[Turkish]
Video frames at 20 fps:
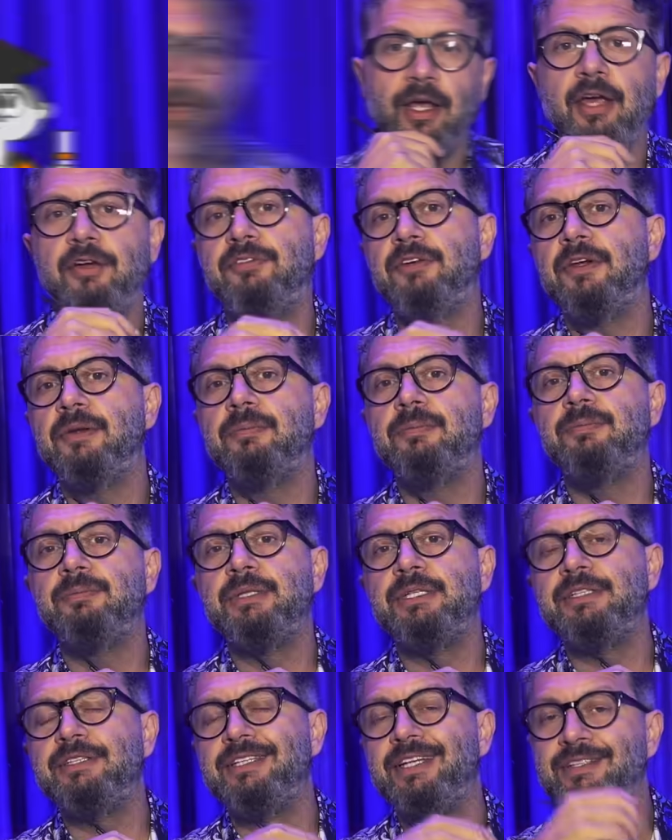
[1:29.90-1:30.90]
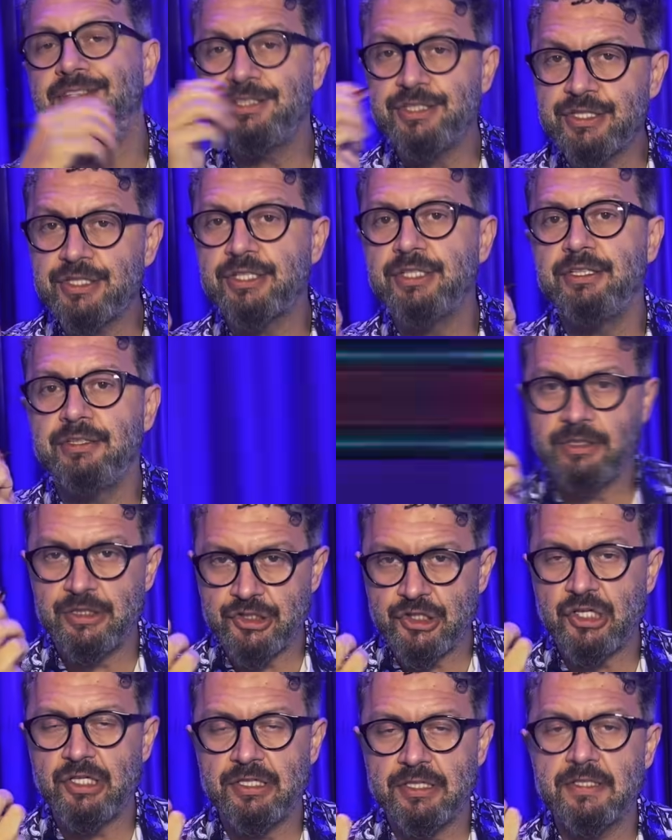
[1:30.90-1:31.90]
Efendim bir yetişkin
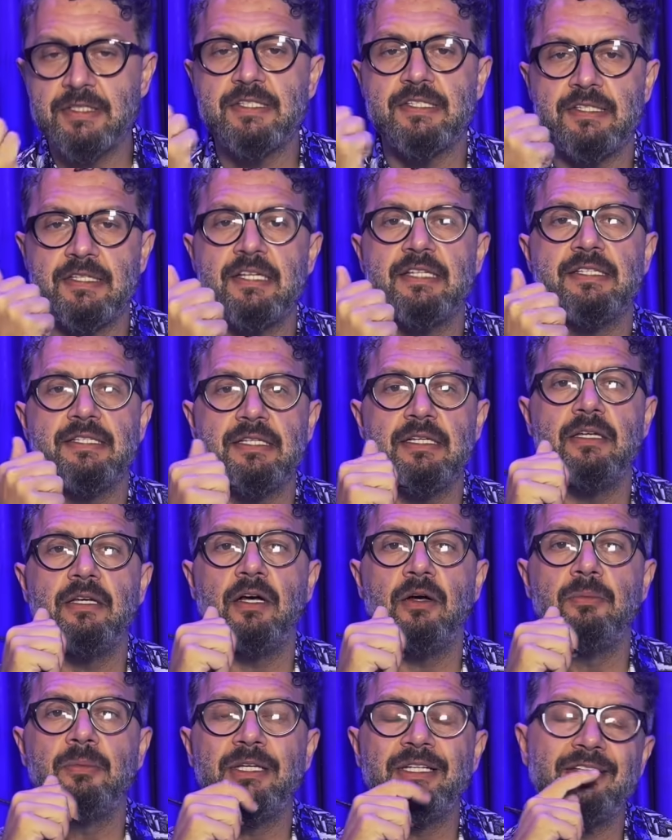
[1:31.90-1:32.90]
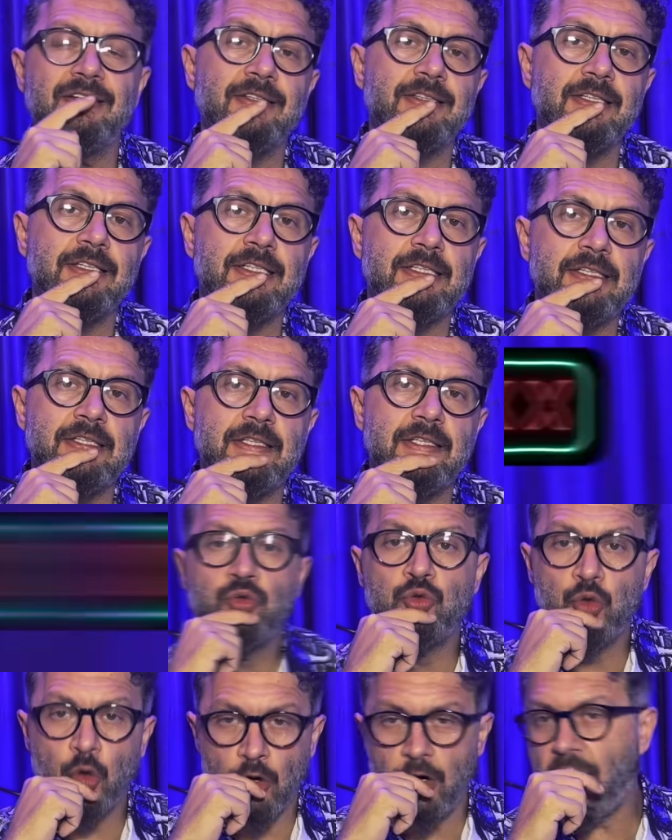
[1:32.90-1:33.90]
içerik sitesi Amerika'daki
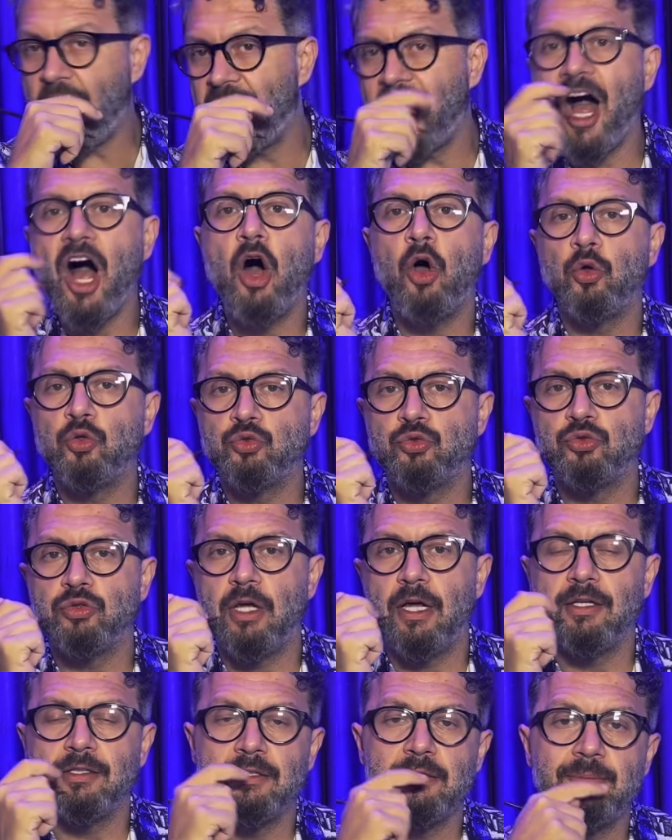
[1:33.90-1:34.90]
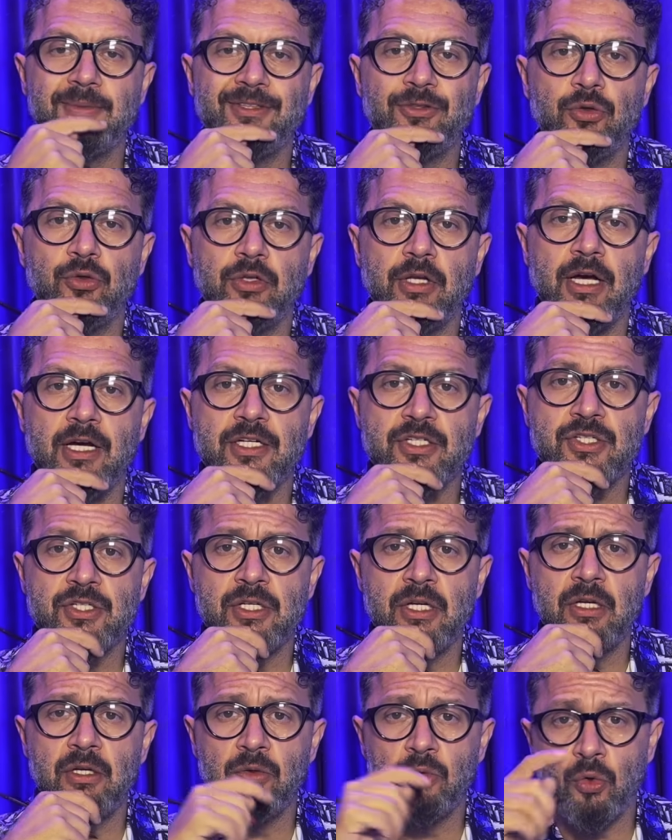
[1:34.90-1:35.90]
Döner House adlı bir
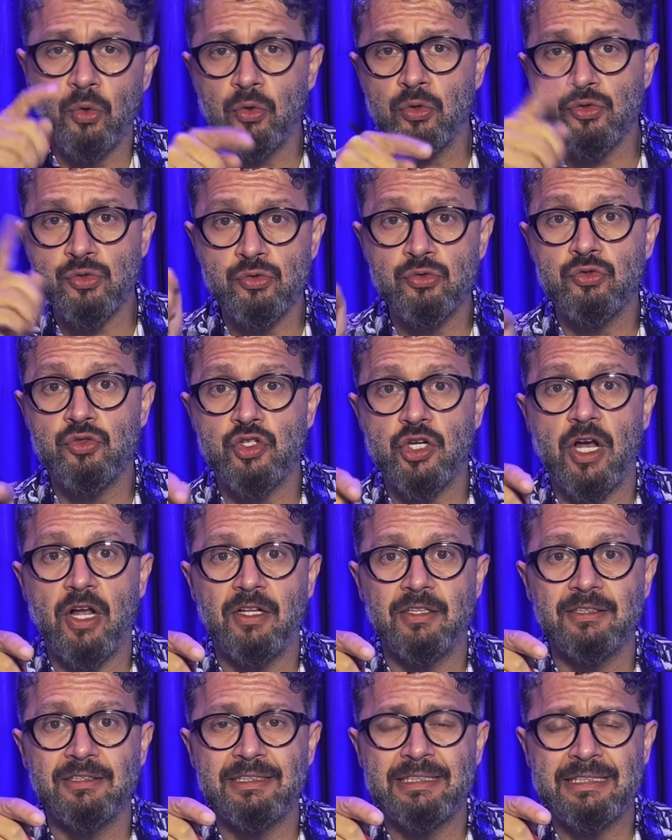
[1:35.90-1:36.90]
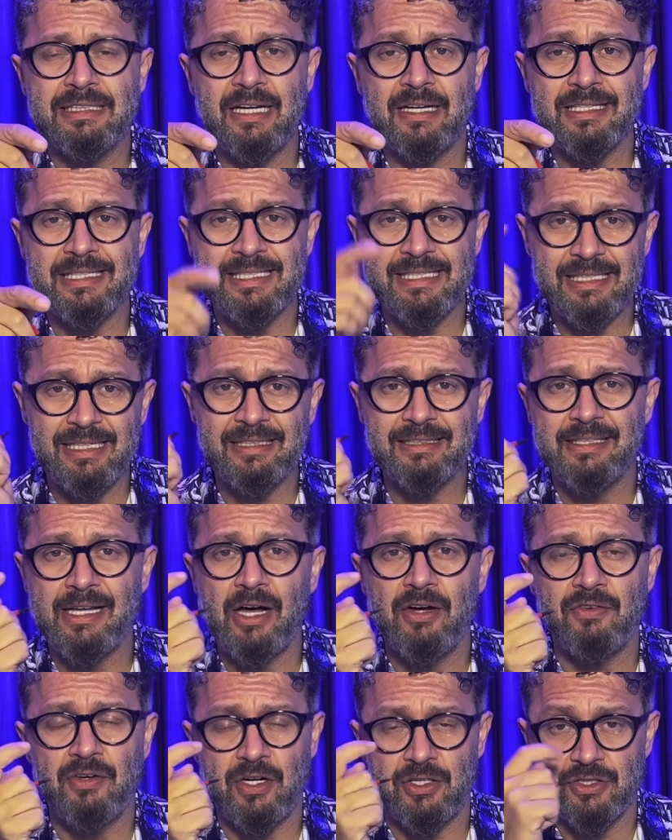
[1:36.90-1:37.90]
dönerciye logosunu çaldığı iddiasıyla
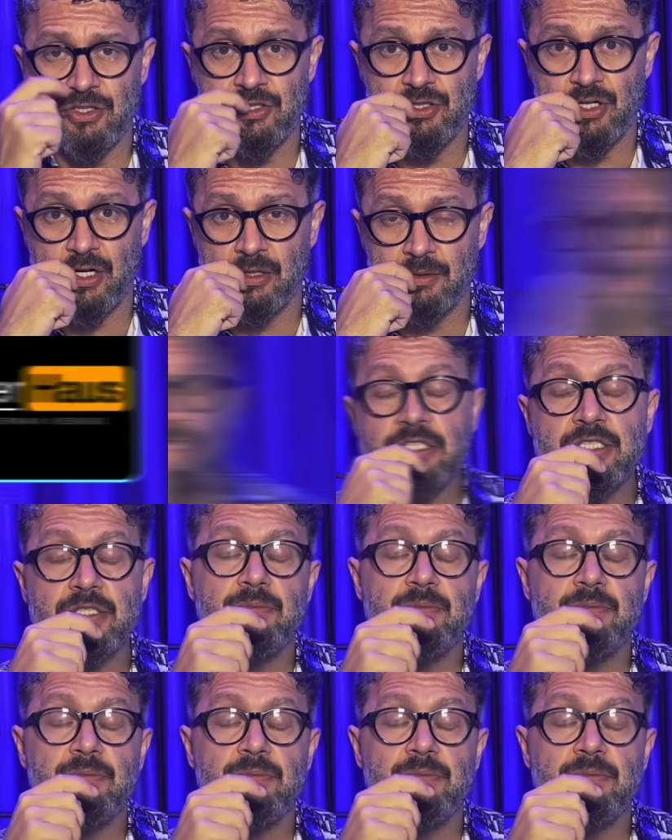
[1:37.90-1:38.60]
dava açacakmış.